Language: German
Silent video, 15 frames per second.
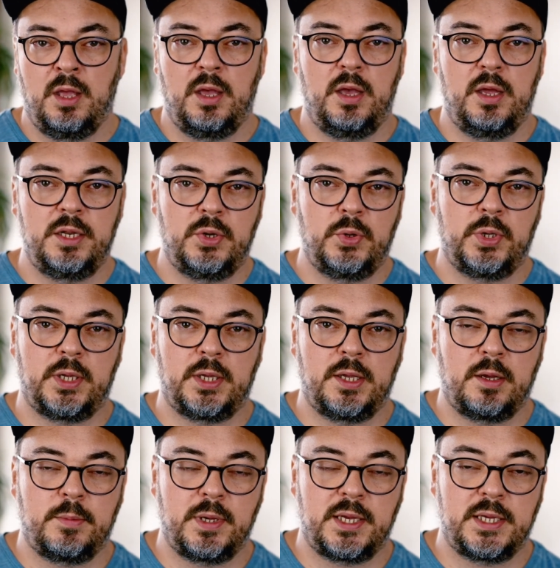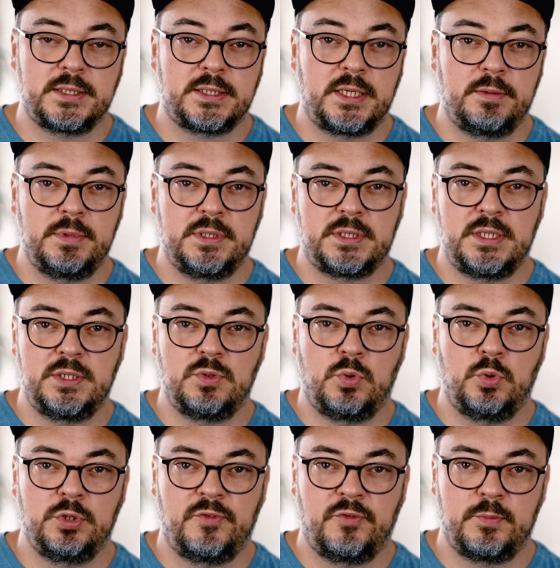Äh, die neueren Kameras gehen bis ISO
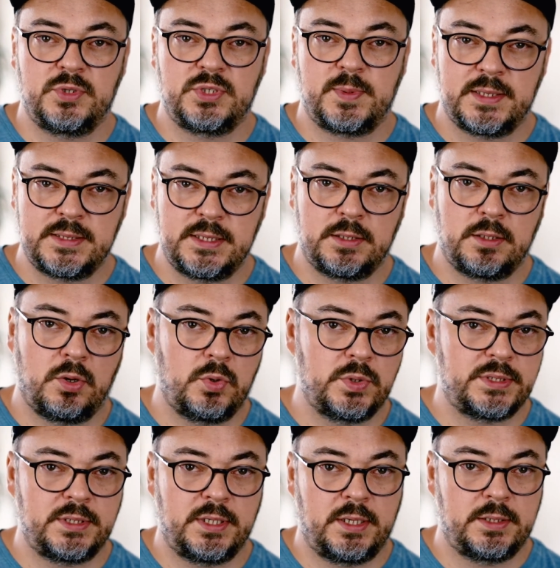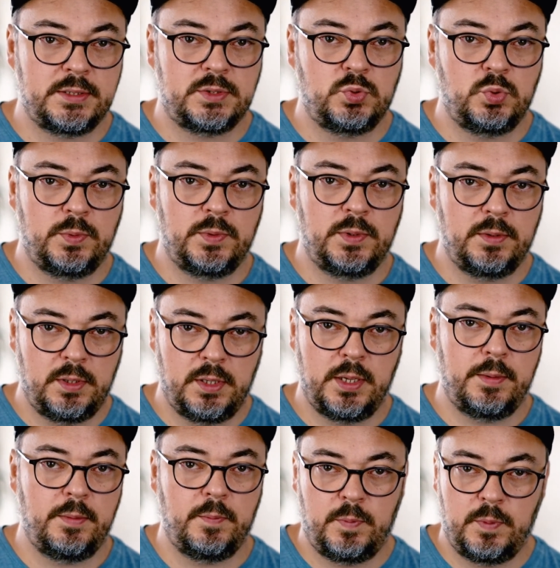125.000, da kannst du
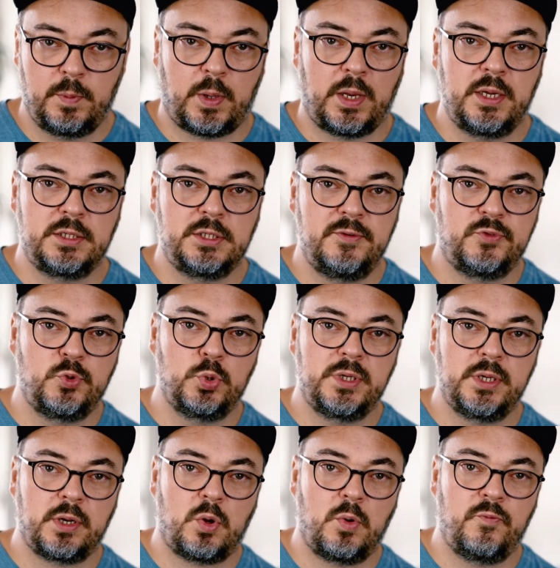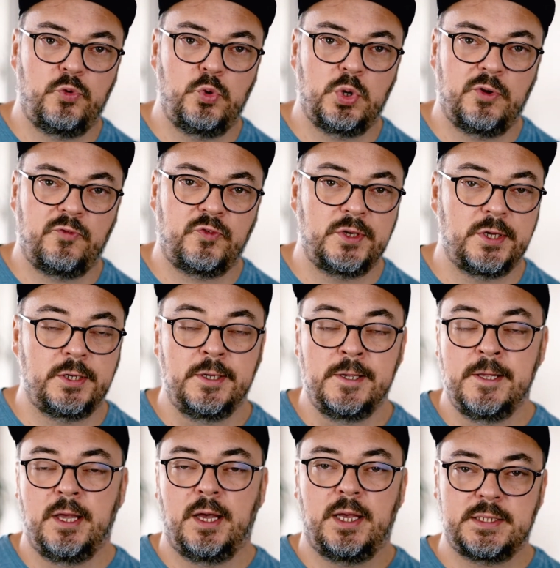einen ähm, relativ dunklen Raum fotografieren,
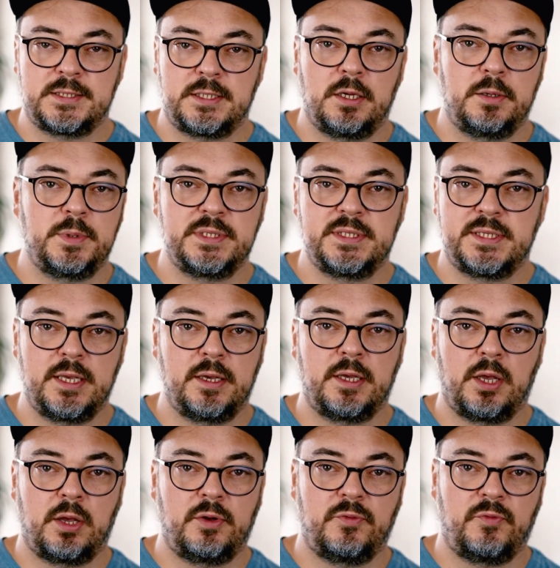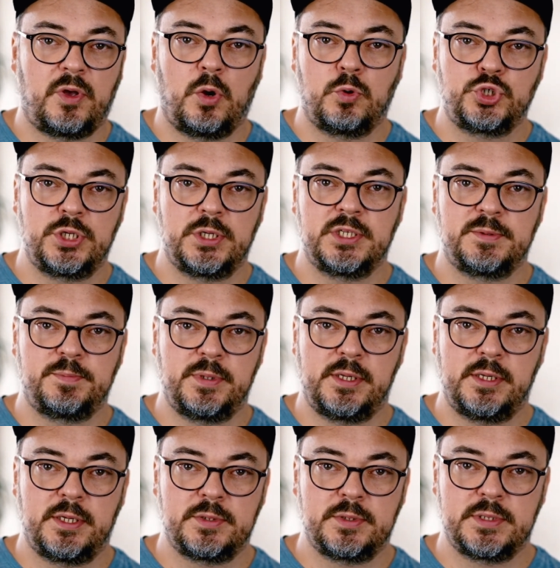hast aber ein sehr rauschiges
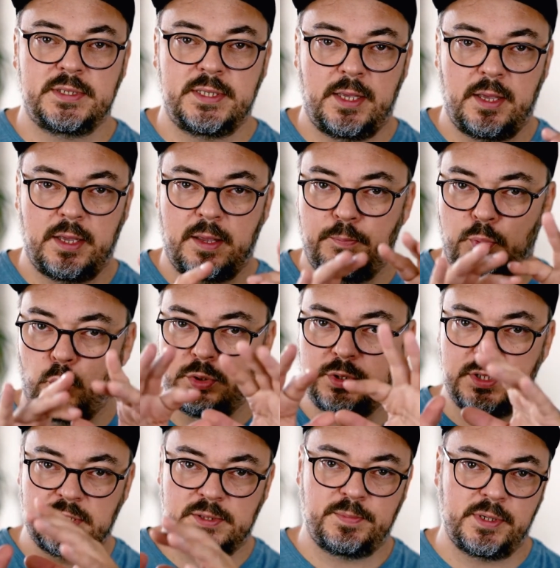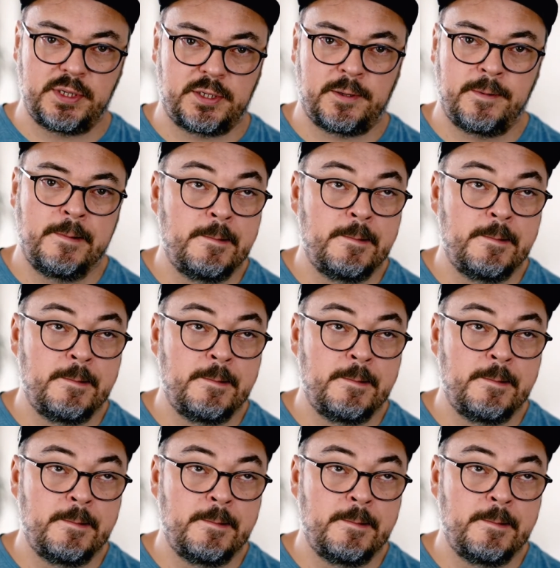Bild, also ein sehr gepunktetes Bild